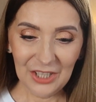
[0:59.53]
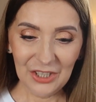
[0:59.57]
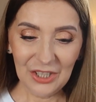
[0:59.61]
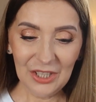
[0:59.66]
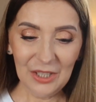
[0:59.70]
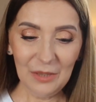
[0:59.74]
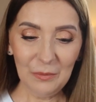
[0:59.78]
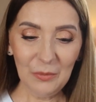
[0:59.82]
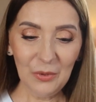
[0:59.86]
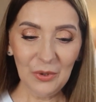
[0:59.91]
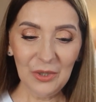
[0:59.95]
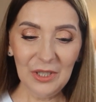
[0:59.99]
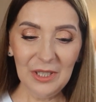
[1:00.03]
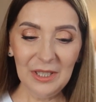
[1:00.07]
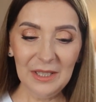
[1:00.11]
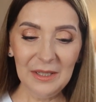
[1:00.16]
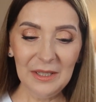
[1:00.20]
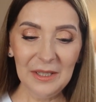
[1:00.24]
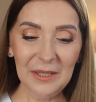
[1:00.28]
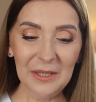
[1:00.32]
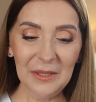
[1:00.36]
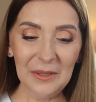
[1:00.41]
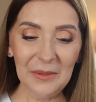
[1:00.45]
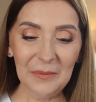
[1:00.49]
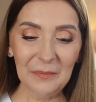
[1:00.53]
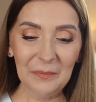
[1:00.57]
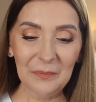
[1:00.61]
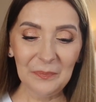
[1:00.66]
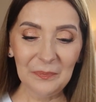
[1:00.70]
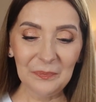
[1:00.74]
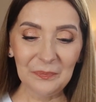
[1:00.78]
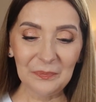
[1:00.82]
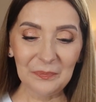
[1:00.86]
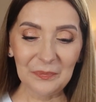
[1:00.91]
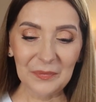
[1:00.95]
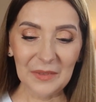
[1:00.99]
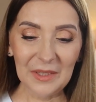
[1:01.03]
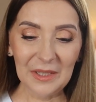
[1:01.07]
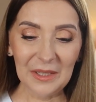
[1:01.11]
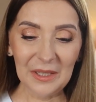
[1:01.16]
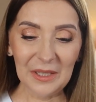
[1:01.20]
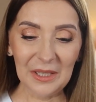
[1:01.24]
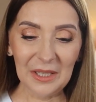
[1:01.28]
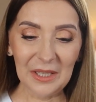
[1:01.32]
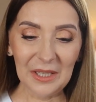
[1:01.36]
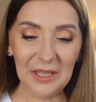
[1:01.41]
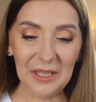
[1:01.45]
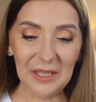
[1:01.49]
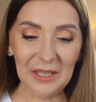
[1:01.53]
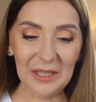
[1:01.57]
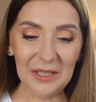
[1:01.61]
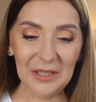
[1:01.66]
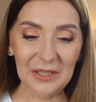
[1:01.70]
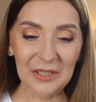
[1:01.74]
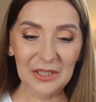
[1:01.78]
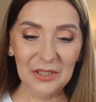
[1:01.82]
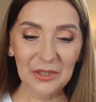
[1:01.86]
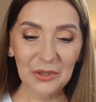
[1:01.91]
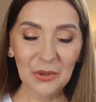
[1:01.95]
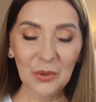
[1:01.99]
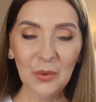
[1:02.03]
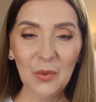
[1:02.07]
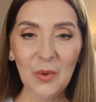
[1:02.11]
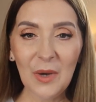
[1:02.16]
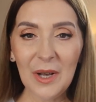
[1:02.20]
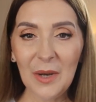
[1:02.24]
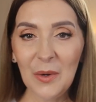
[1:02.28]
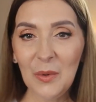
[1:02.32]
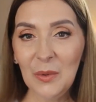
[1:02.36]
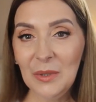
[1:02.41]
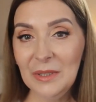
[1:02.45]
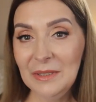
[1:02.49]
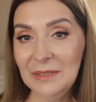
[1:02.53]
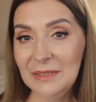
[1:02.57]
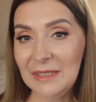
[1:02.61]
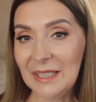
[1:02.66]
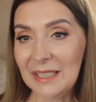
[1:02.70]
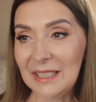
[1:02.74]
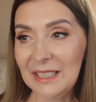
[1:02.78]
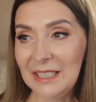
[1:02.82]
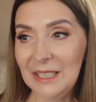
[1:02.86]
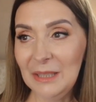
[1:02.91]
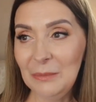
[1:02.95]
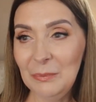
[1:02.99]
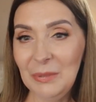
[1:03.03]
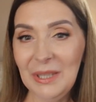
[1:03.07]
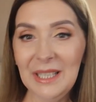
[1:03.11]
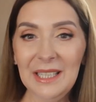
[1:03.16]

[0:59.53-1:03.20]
Czyli mój mm, rytuał taki